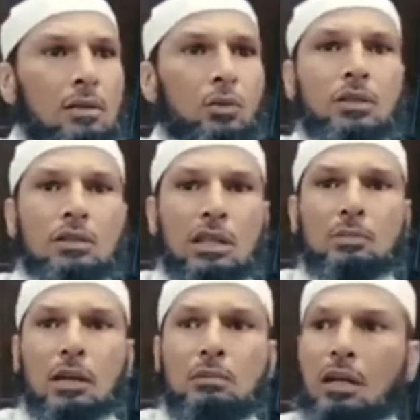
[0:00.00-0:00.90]
وهي
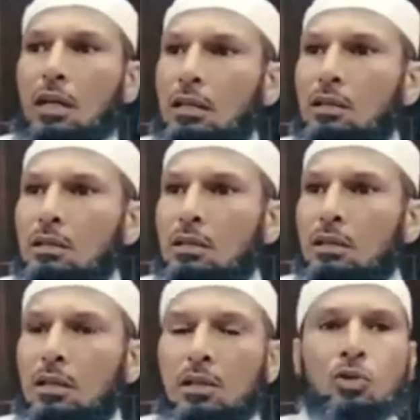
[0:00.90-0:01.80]
تعجبك مليح
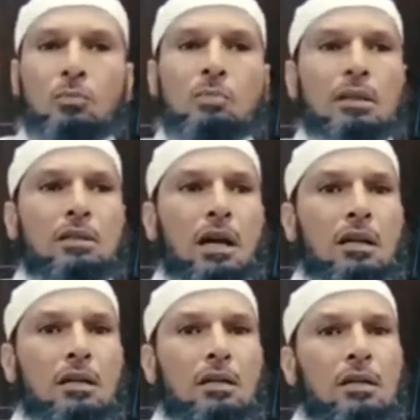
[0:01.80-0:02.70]
ومن بعدها
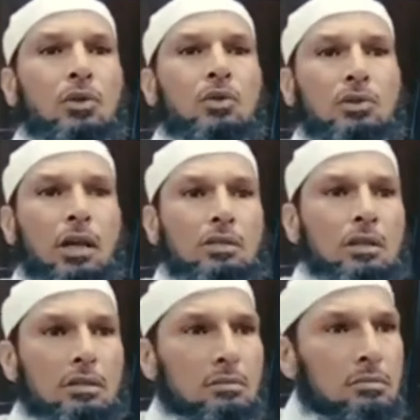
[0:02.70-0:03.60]
روح سقسي
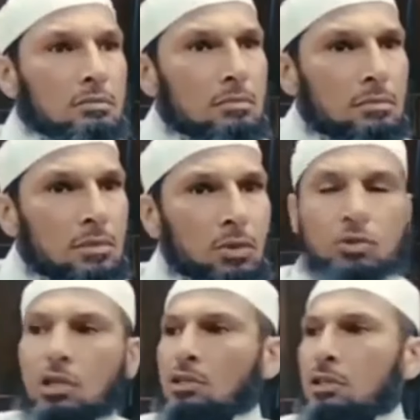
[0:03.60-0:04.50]
روح
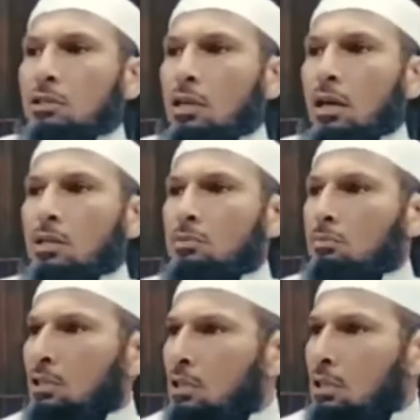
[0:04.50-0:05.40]
سقسي الناس
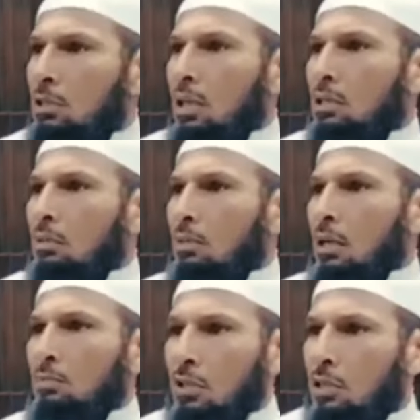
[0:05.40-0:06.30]
مدينة هذه
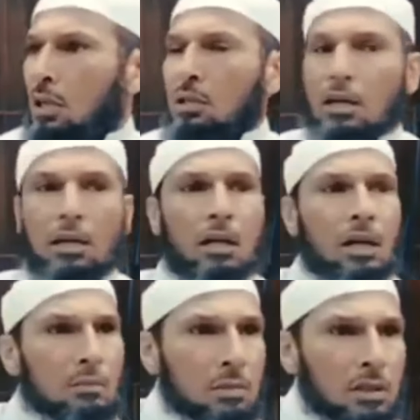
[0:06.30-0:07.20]
المرأة ما شاء الله
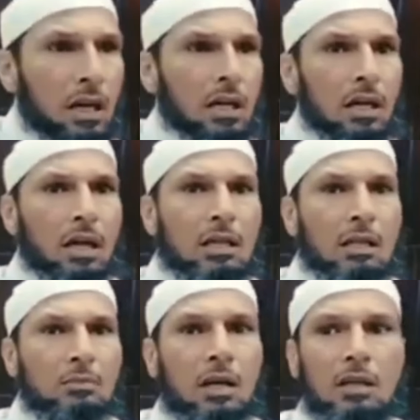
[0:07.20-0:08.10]
متخلقة هذه
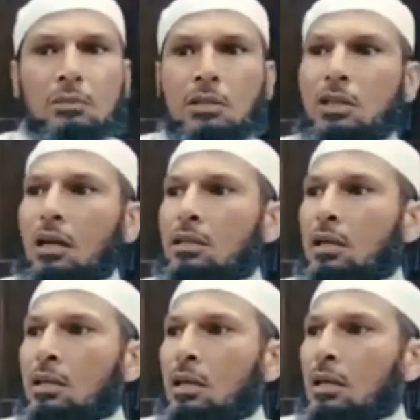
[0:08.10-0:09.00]
المرأة هذه ما شاء
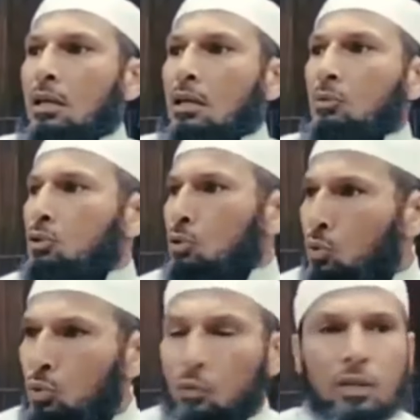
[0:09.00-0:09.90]
الله واش
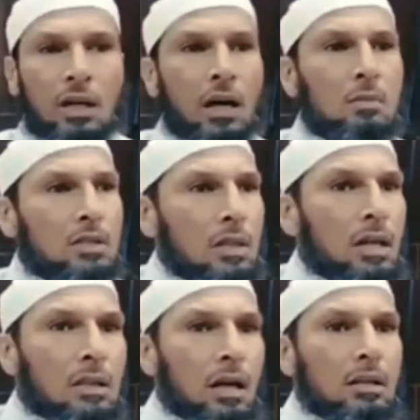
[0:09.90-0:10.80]
تقولوا فيها ما شاء
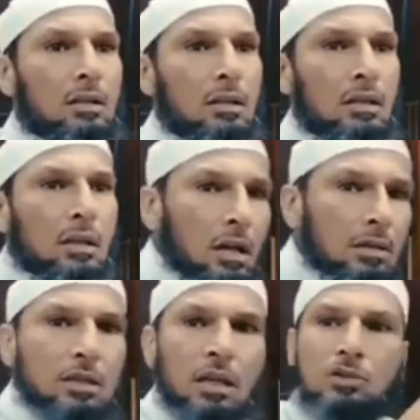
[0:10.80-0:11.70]
الله
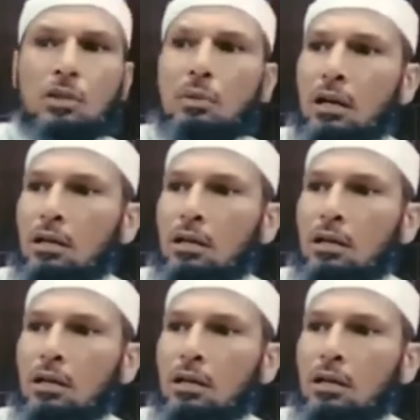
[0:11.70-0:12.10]
أديها جيبها